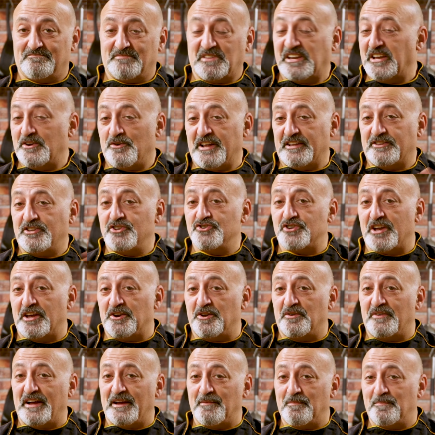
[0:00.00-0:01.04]
che non è di
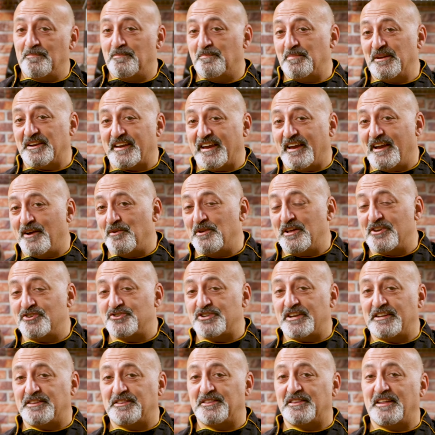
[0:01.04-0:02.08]
Genova, perché è una
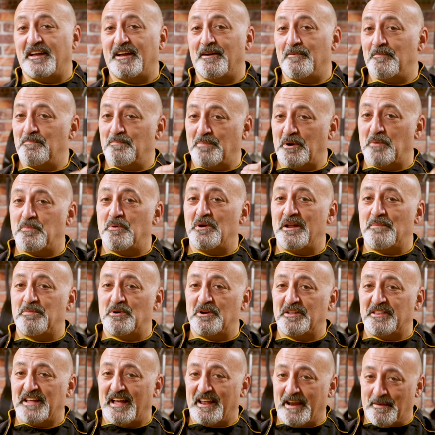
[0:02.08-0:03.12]
ricetta proprio
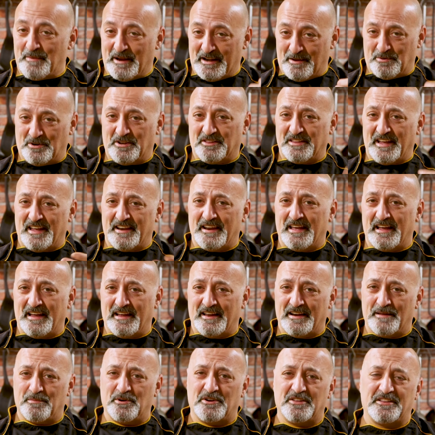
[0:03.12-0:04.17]
napoletana, ma
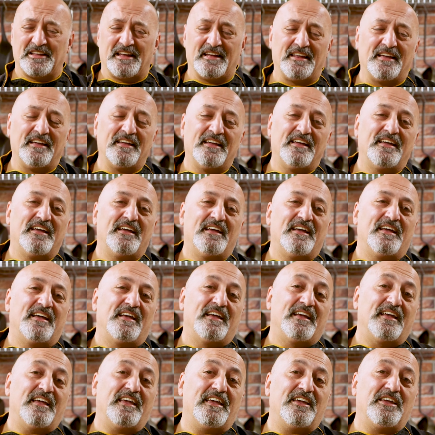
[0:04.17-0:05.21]
napoletana napoletana.
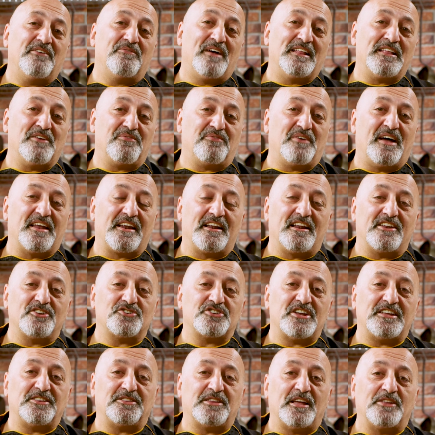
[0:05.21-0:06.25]
E vado a fare la
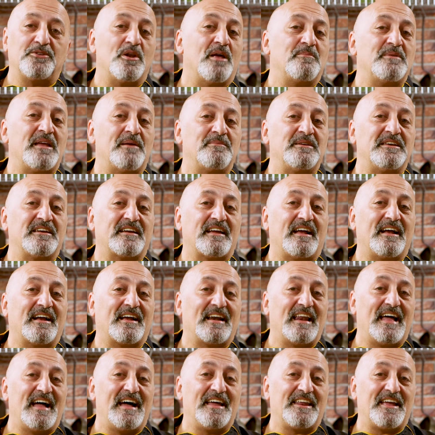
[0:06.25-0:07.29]
ricetta di una mia amica,
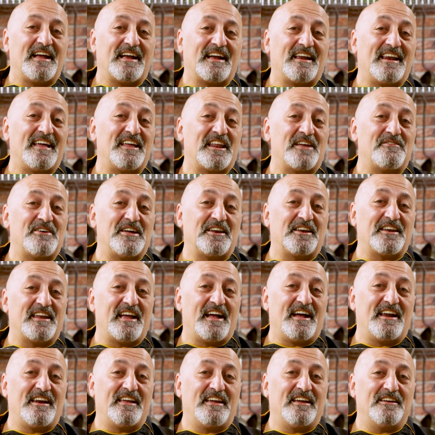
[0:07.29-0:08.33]
Clara, Clara
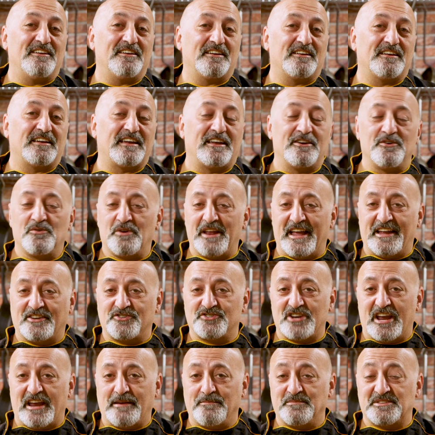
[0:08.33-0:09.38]
Varriale, che non è
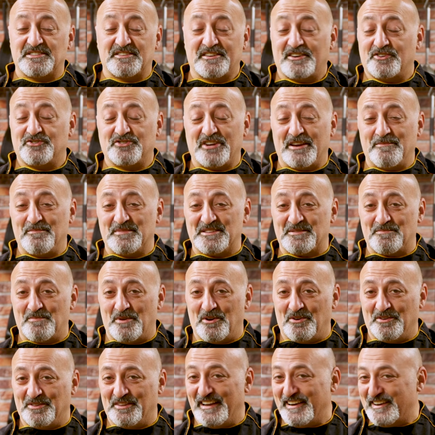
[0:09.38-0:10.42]
James, James
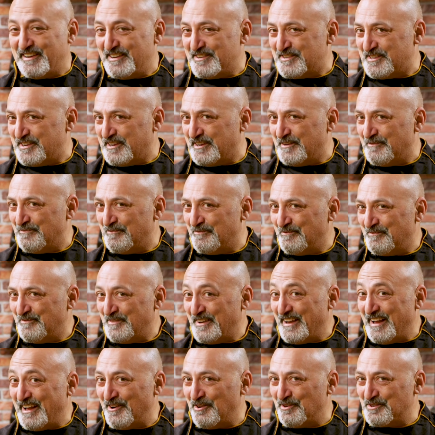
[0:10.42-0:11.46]
Bond, anche se
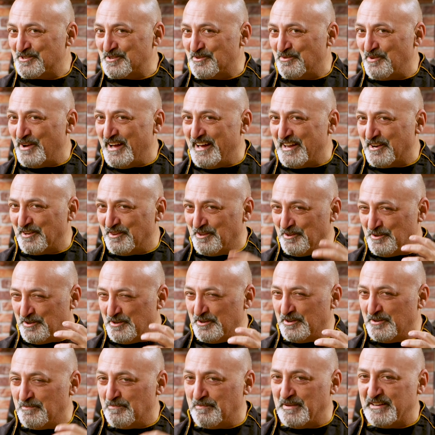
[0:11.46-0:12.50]
ha lo
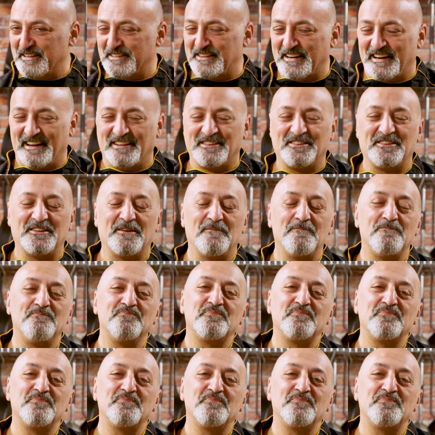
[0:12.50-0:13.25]
sguardo penetrante.